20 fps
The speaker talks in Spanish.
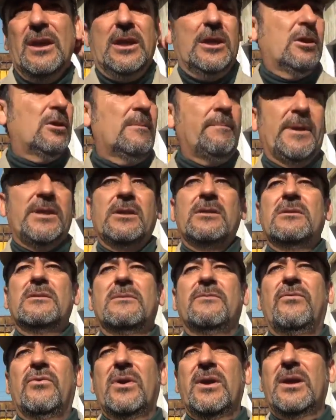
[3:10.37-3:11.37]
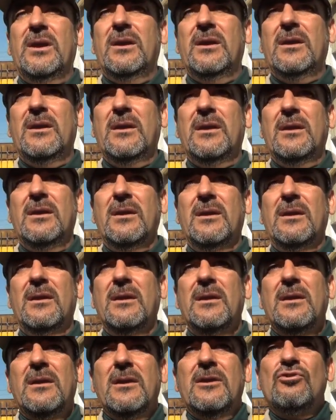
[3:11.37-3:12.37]
Y los compañeros fue,
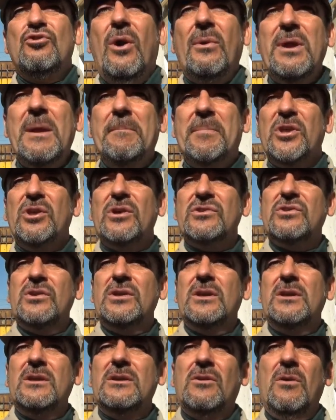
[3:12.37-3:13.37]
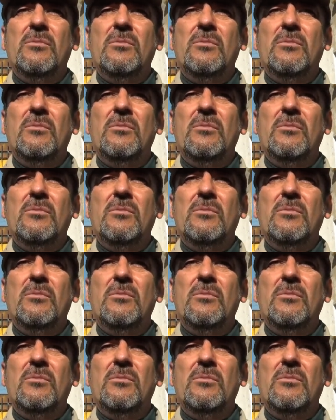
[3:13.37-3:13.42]
nos habían pedido hace